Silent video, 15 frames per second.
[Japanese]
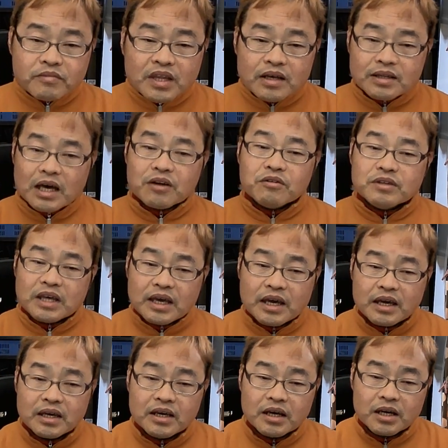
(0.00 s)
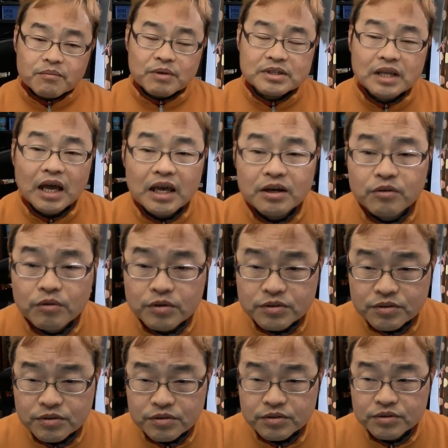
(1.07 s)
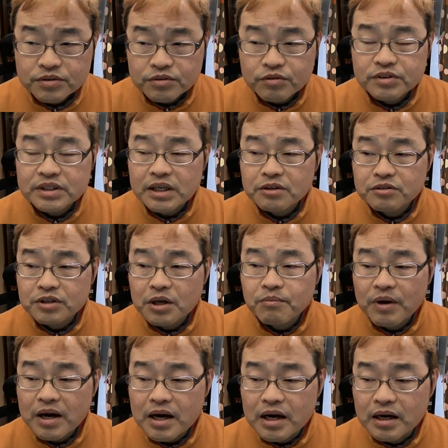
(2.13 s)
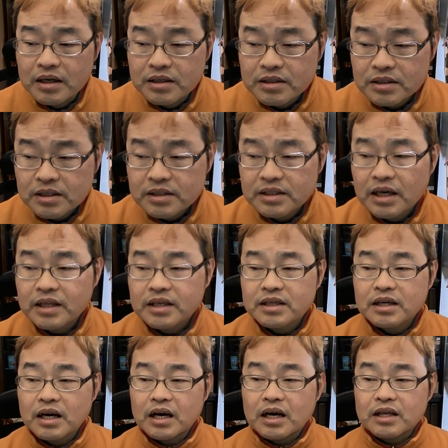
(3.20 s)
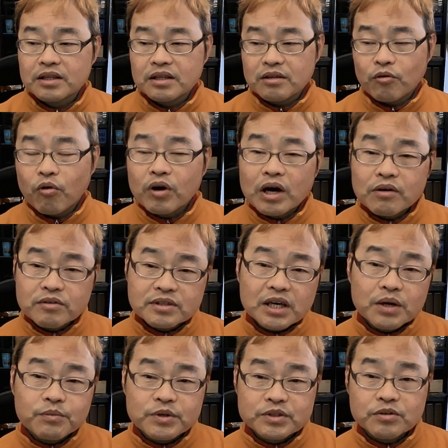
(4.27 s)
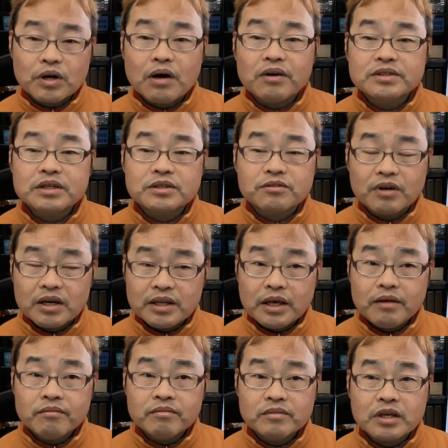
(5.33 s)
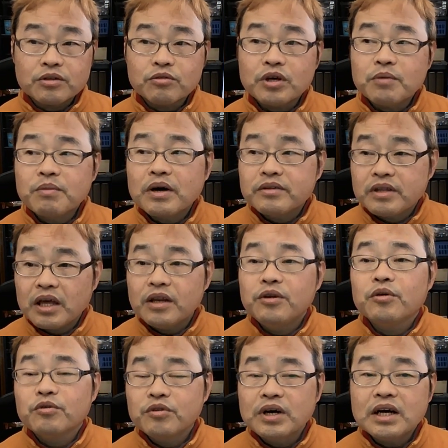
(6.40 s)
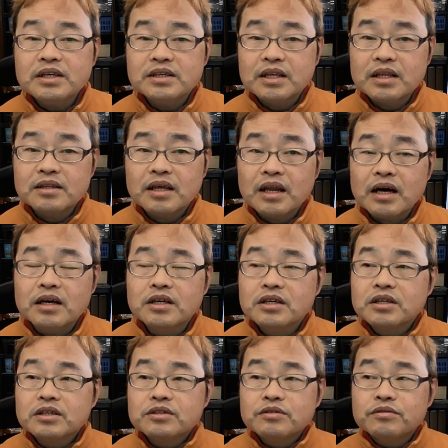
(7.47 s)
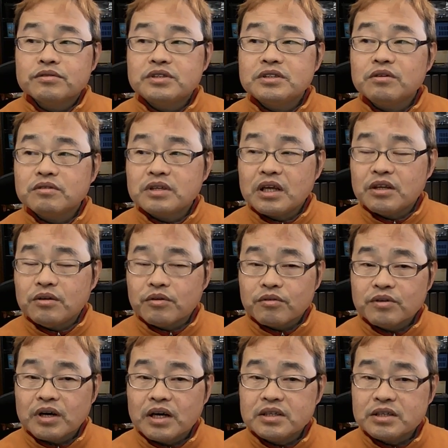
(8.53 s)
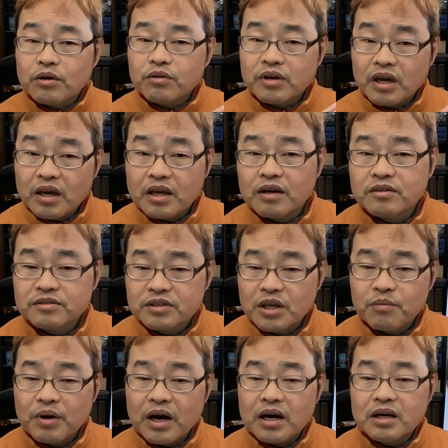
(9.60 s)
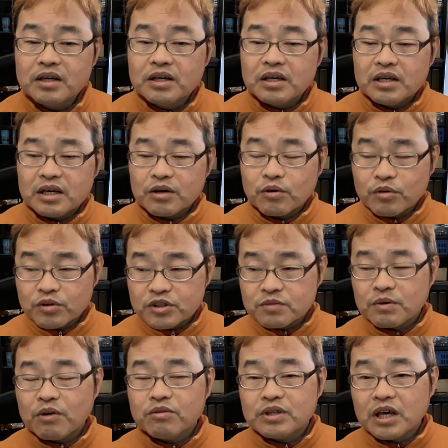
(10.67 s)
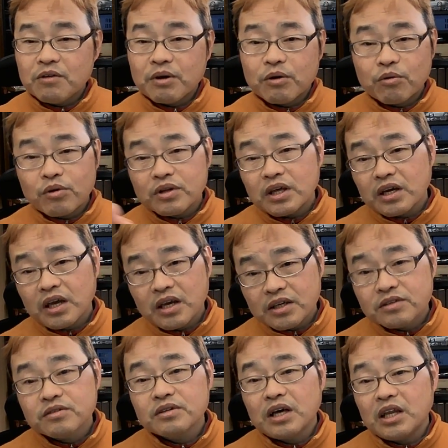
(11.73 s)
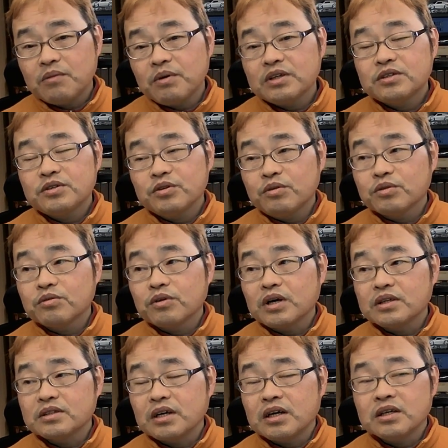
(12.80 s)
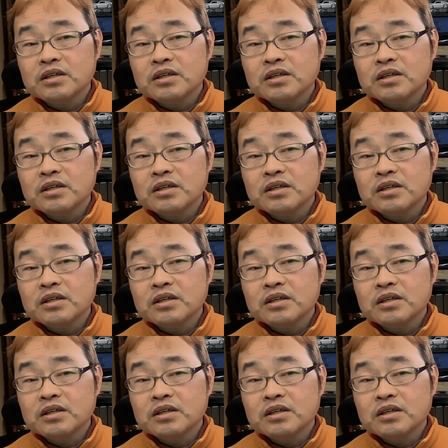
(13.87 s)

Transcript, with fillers: なので、まあ、対抗するとすれば、何か他のサービスと合わせるとかね、例えば電力会社だったら、うちの電力会社を契約すれば、このスマホ代はこれだけ安くなりますよとかさ、